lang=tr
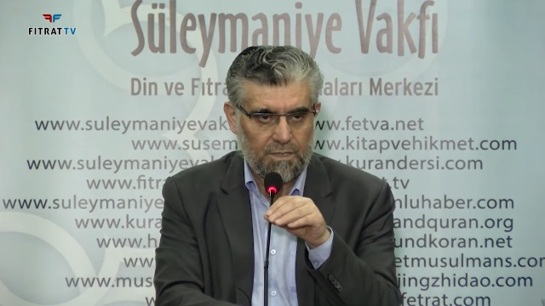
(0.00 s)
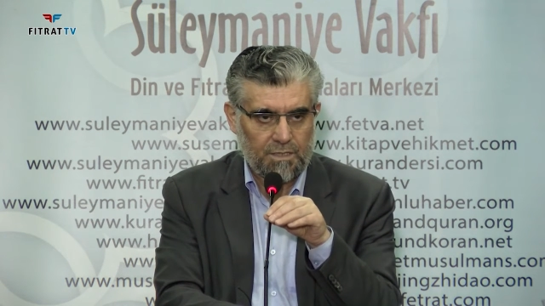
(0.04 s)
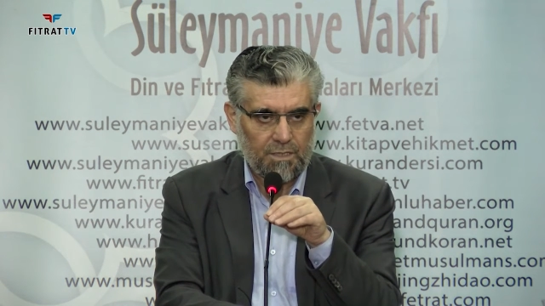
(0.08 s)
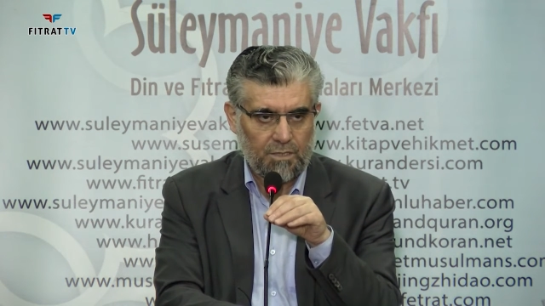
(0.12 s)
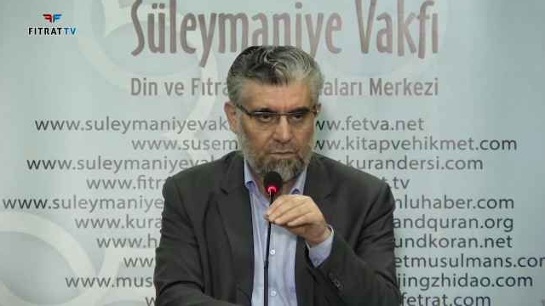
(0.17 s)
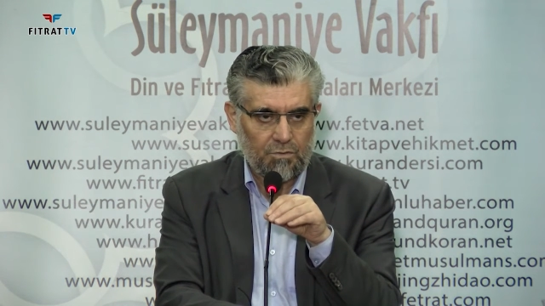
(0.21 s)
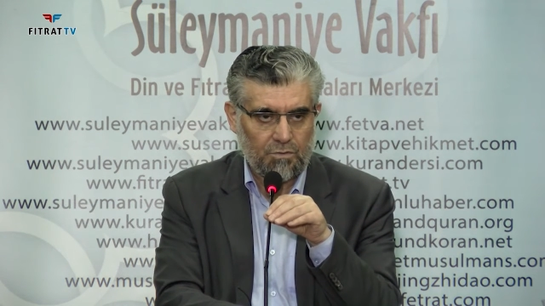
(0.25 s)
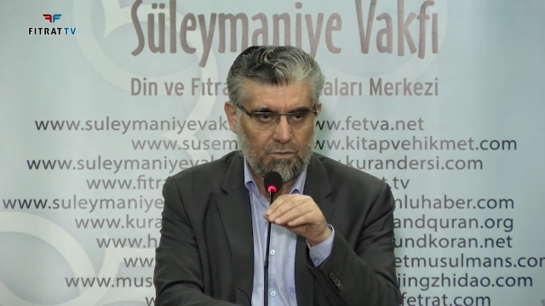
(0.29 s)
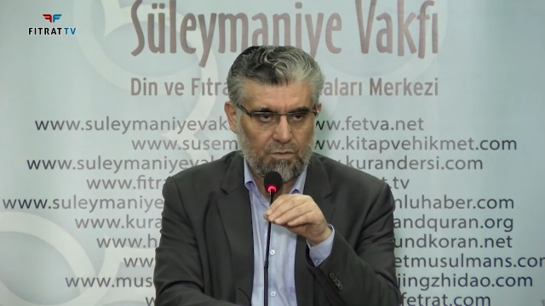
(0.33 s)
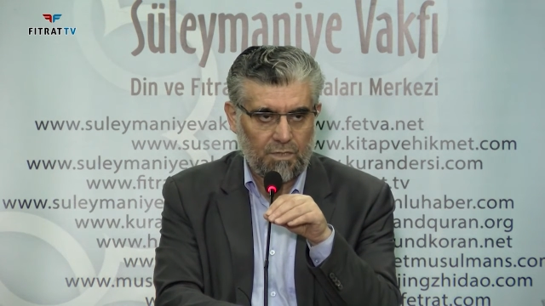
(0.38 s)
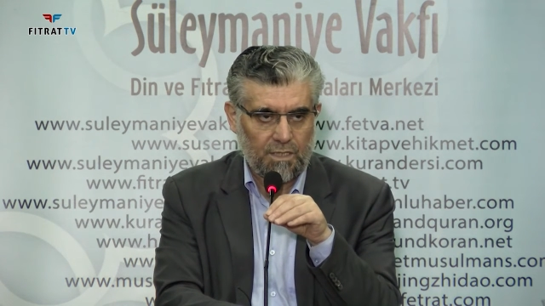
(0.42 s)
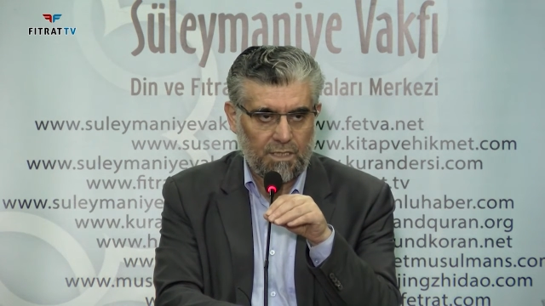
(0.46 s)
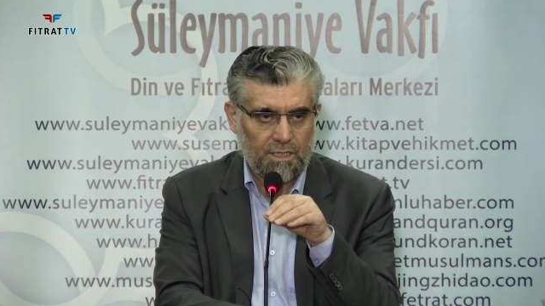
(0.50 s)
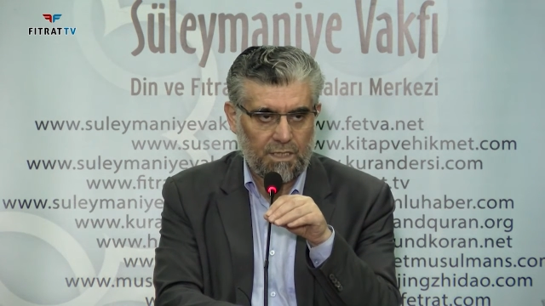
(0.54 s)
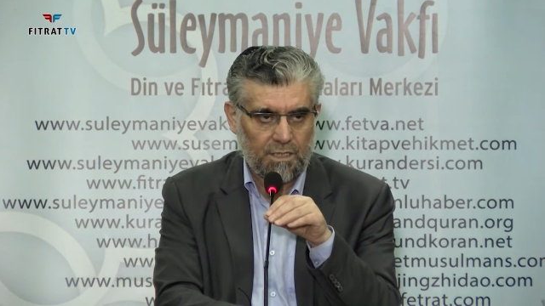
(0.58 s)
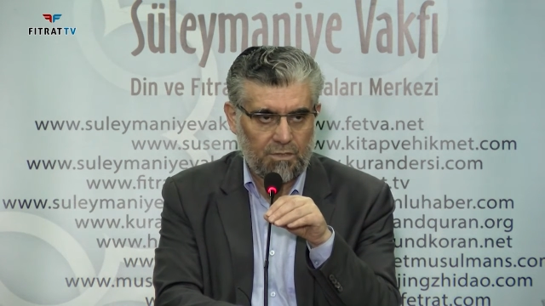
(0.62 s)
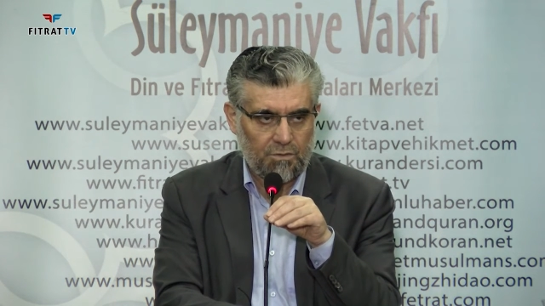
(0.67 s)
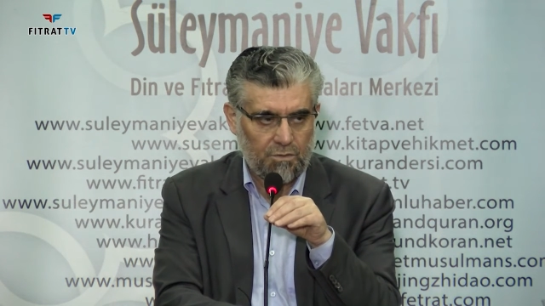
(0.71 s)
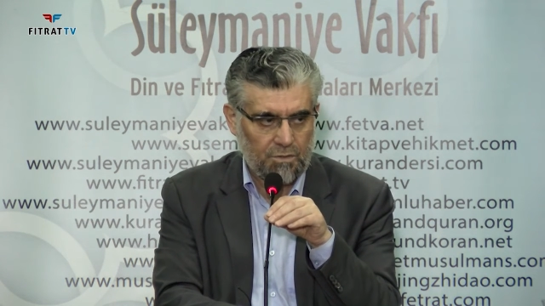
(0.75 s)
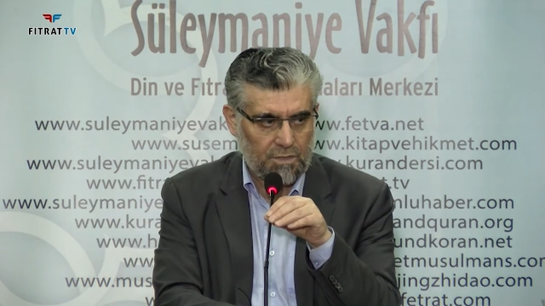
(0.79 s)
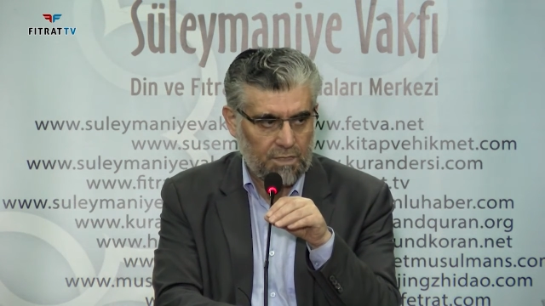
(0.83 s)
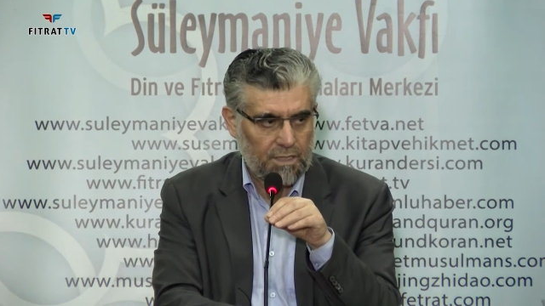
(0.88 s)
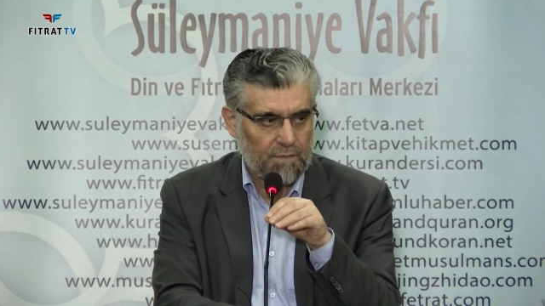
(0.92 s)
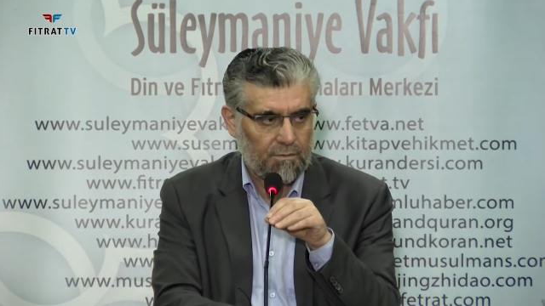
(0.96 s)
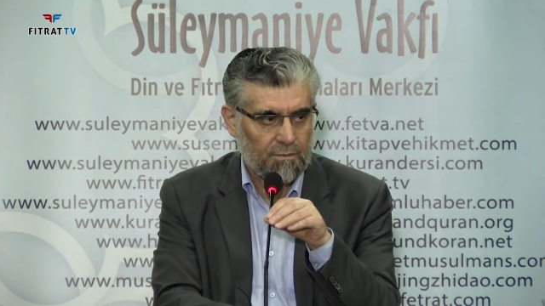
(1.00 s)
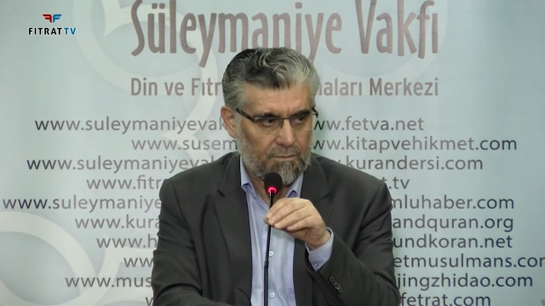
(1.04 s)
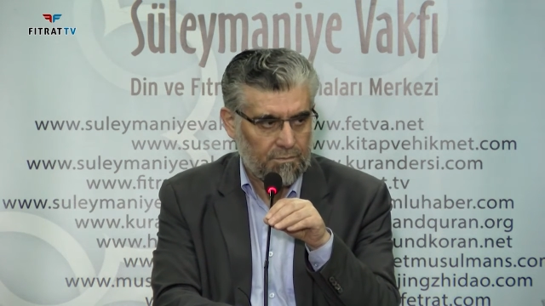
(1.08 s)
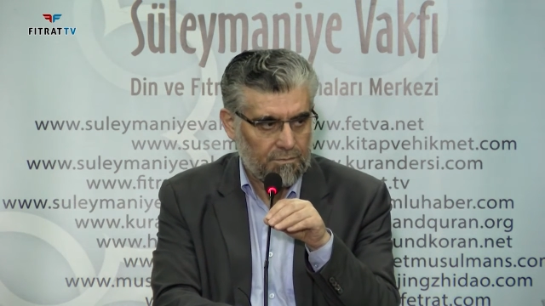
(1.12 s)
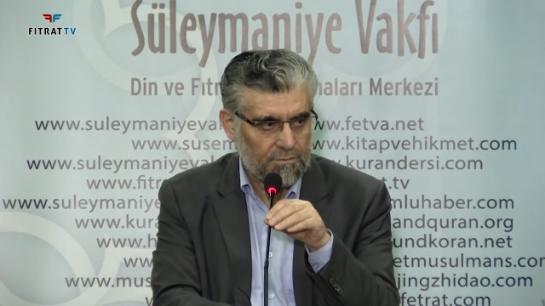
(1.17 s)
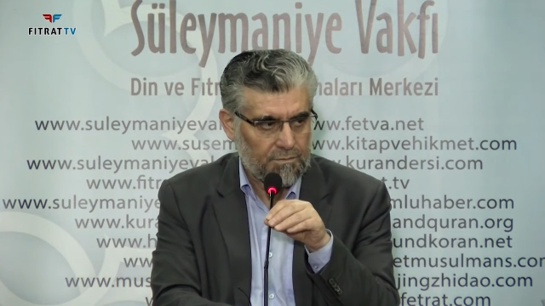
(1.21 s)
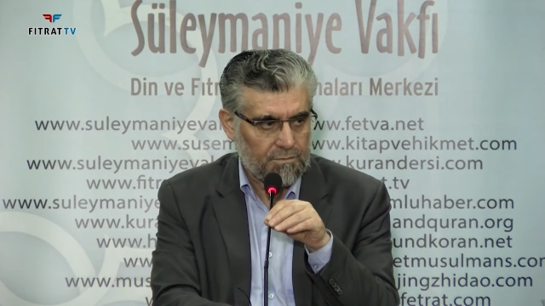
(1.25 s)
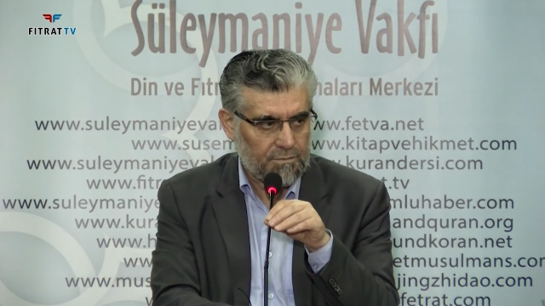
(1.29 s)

Resulullah da diyor tamam.